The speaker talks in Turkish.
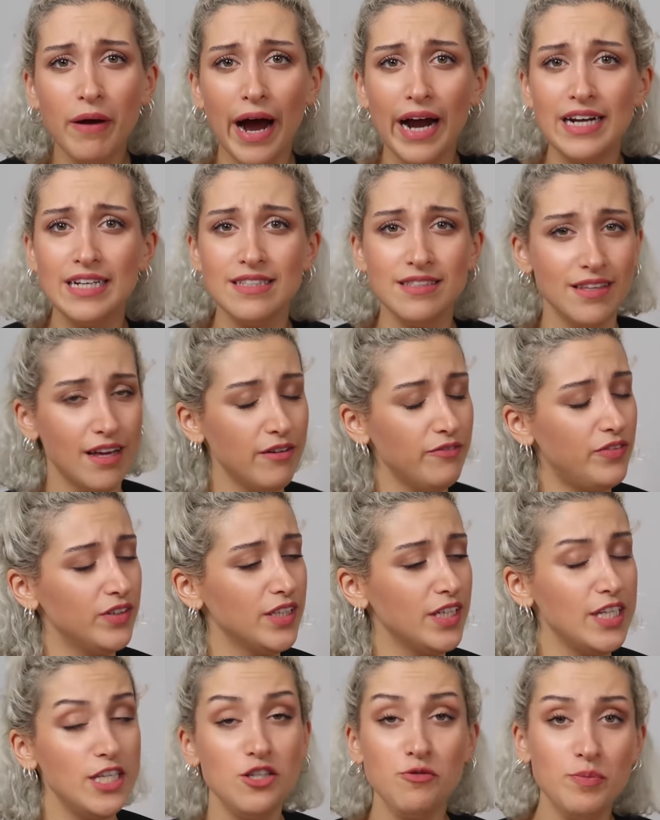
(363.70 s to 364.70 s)
Berlin'den
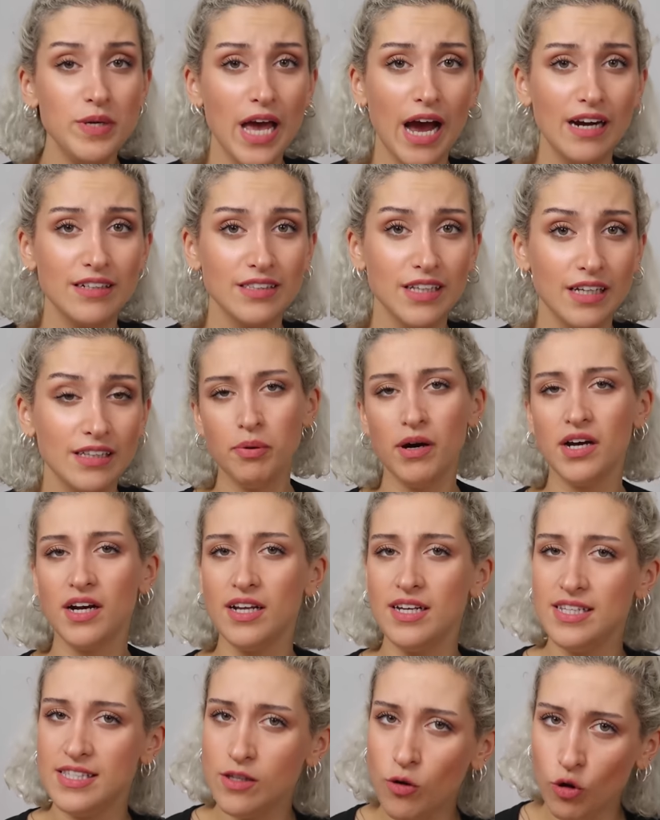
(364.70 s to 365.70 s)
falan hiçbir yerden.
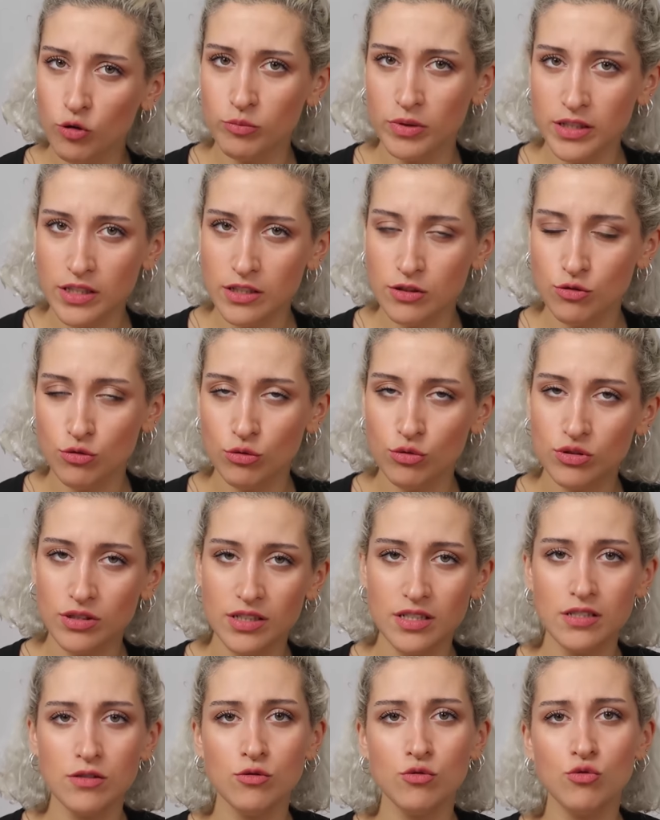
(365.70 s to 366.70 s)
Paralize olmak
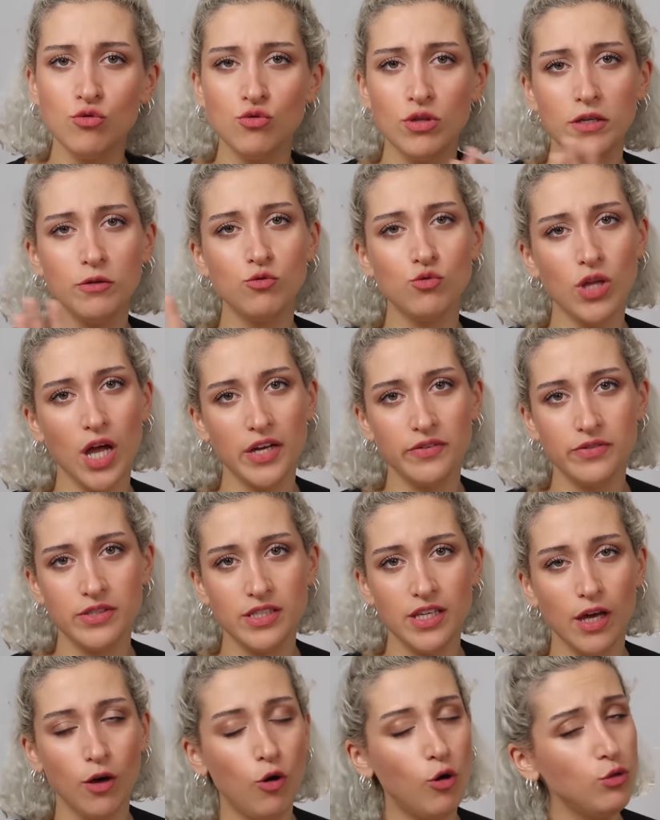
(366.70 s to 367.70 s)
istiyorsanız %100
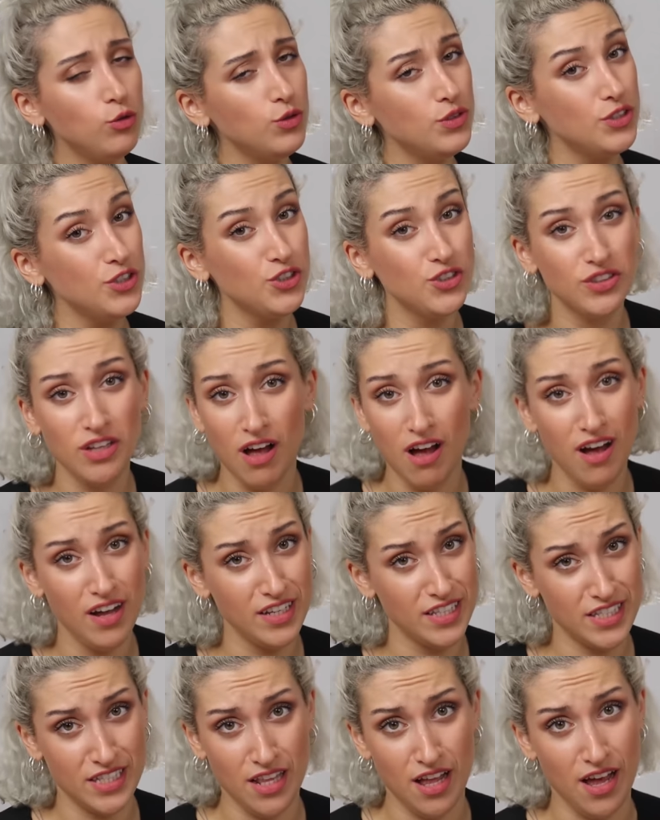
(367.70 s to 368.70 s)
tavsiye. Onun dışında
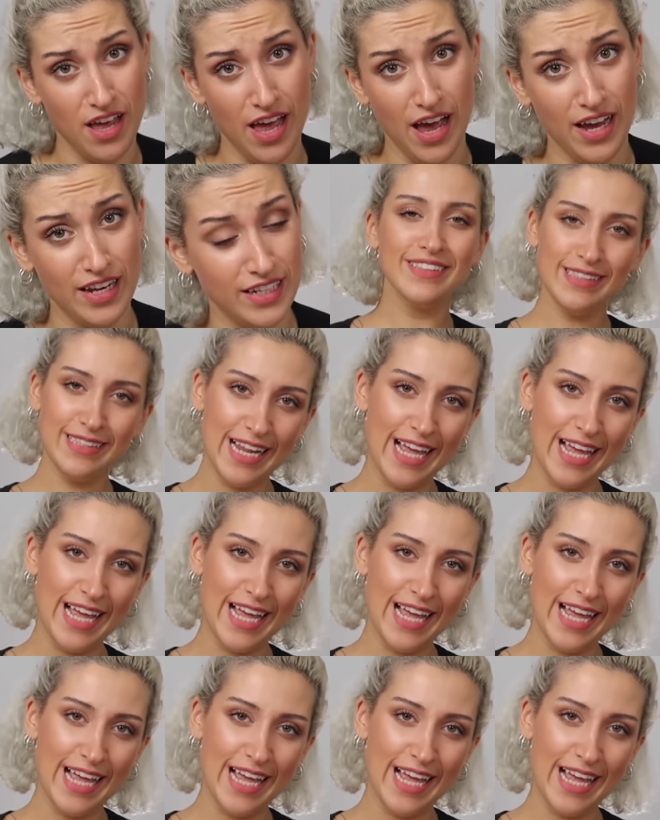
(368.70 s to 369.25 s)
asla yani.